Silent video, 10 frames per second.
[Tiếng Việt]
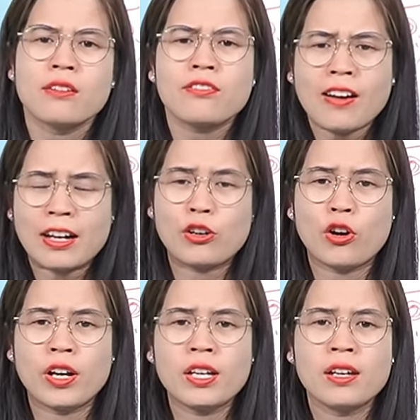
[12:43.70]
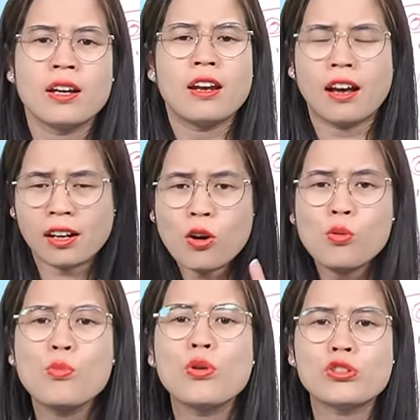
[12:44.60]
phải nói là cậu
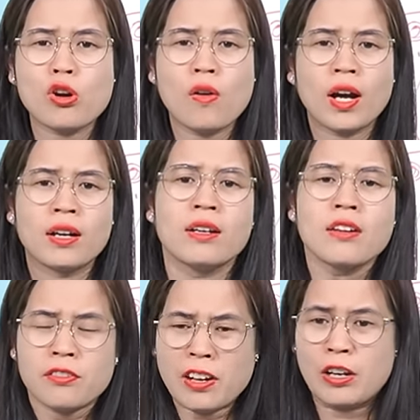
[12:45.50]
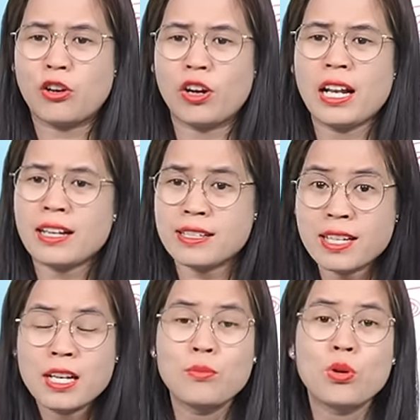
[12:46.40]
mua cho phải nói là
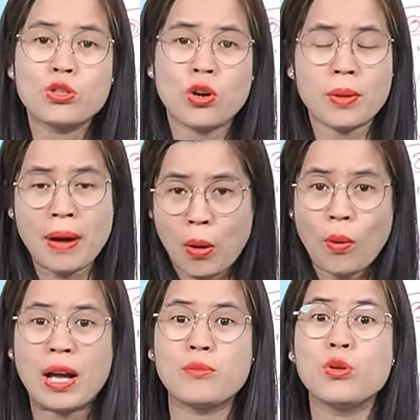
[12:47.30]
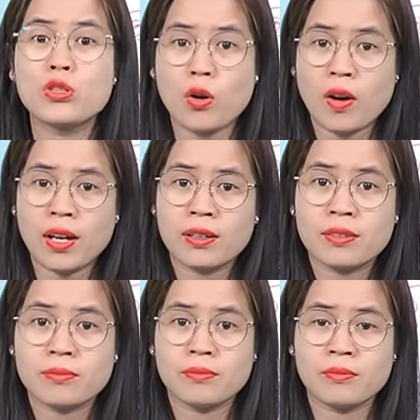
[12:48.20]
dì mua cho hay bà ngoại mua cho
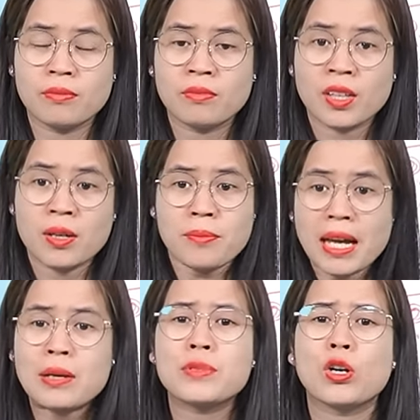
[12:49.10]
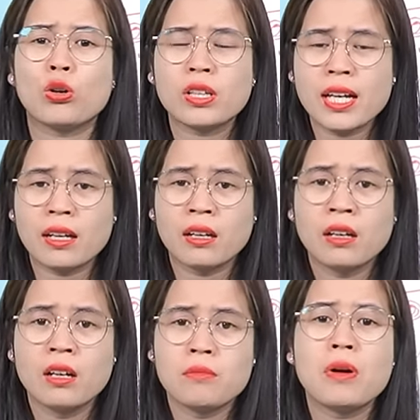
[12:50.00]
ừ. mẹ làm gì có tiền
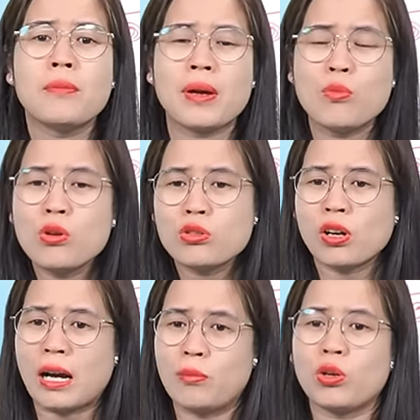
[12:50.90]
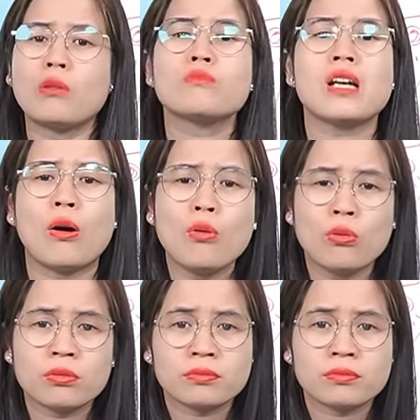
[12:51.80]
mà mẹ mua cho cả một đống cháu